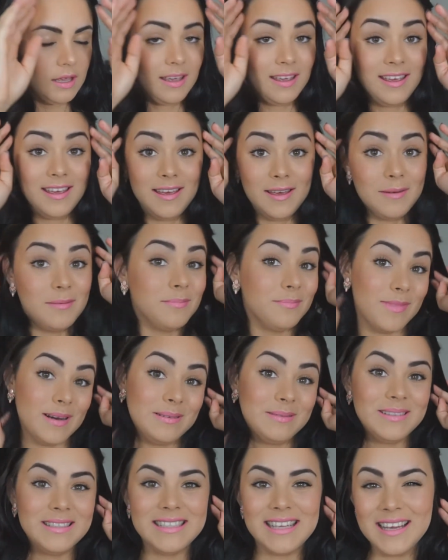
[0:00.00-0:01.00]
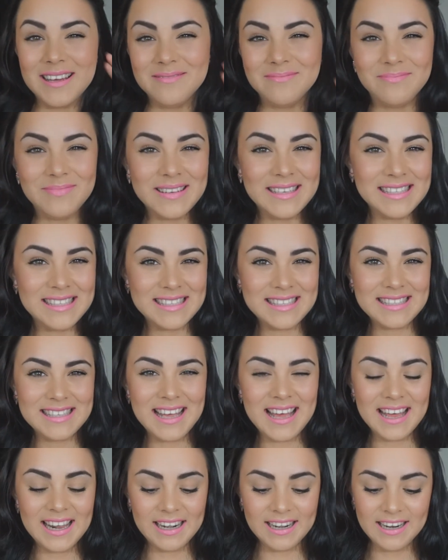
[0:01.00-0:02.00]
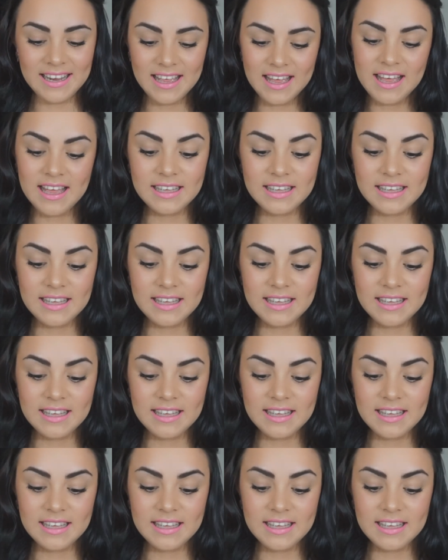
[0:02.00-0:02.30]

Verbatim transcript: Y vamos a empezar.